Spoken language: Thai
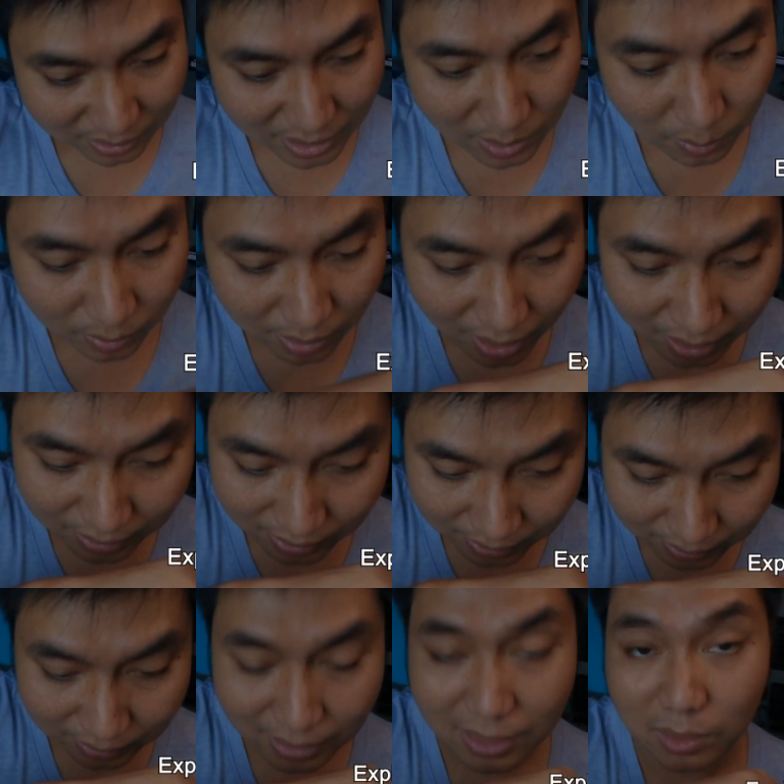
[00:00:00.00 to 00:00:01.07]
ที่ค่อนข้างชั
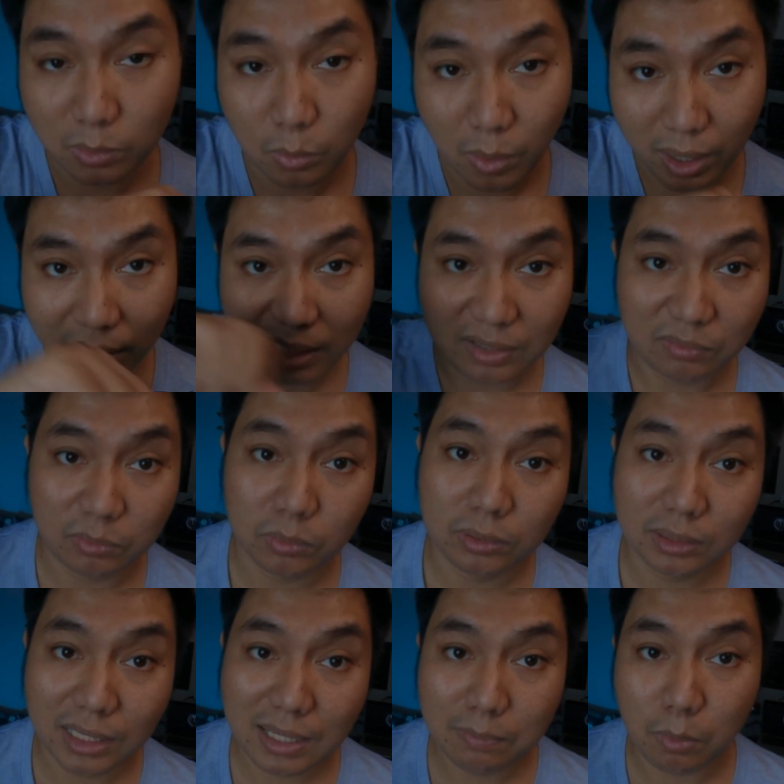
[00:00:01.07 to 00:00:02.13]
ดเจนกว่ากลิ่นฟรุต
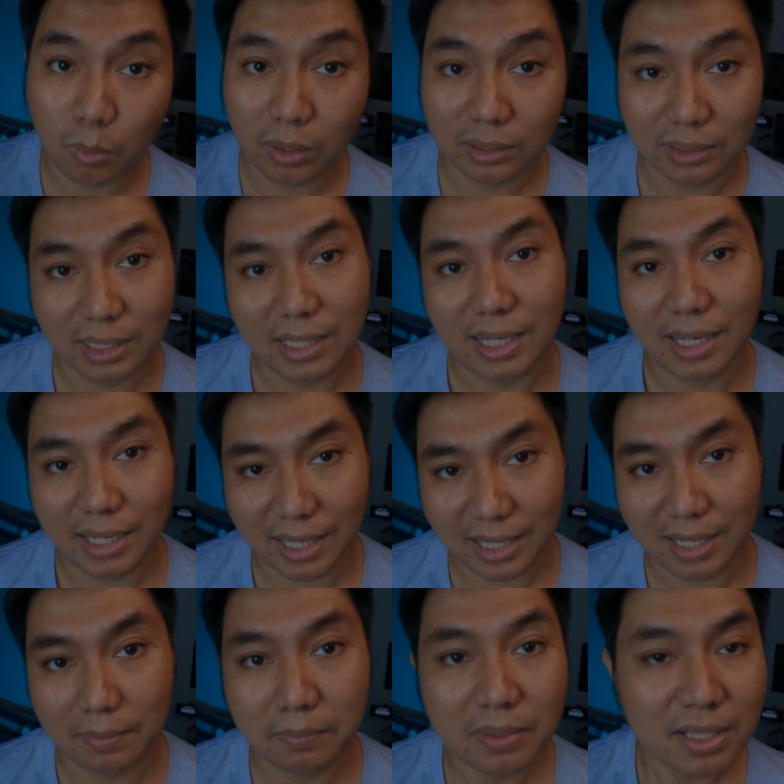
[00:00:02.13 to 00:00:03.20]
ตี้ปกติอ่ะนะ
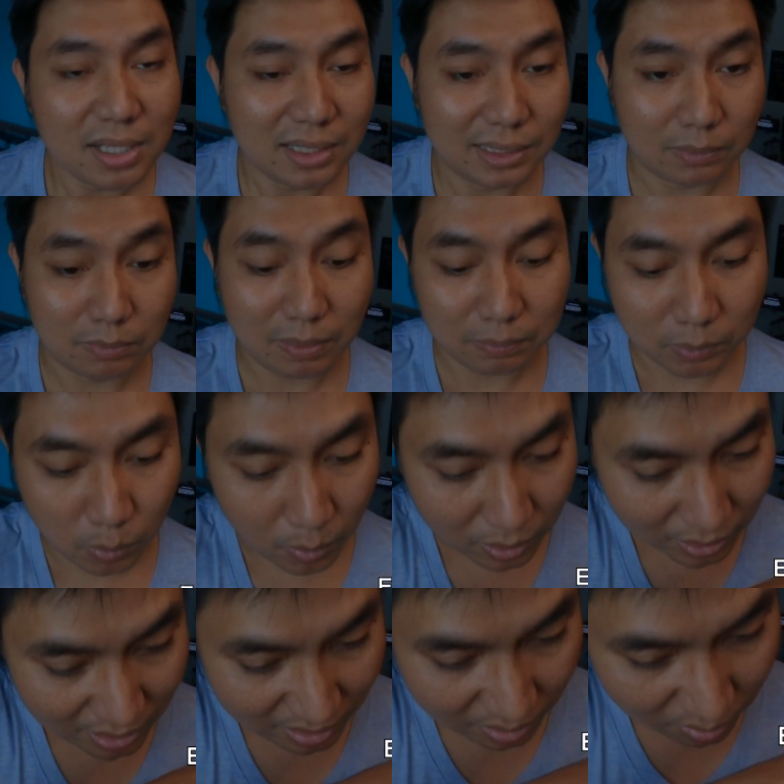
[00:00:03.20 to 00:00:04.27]
ครับสำหรับตัว
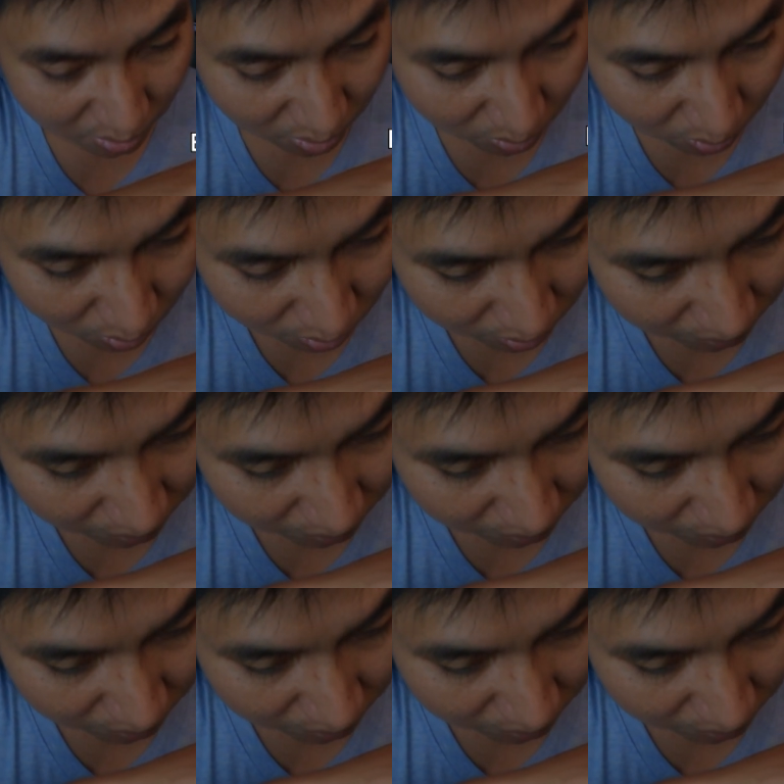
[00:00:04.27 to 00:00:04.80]
กลิ่นเนอะแล้วก็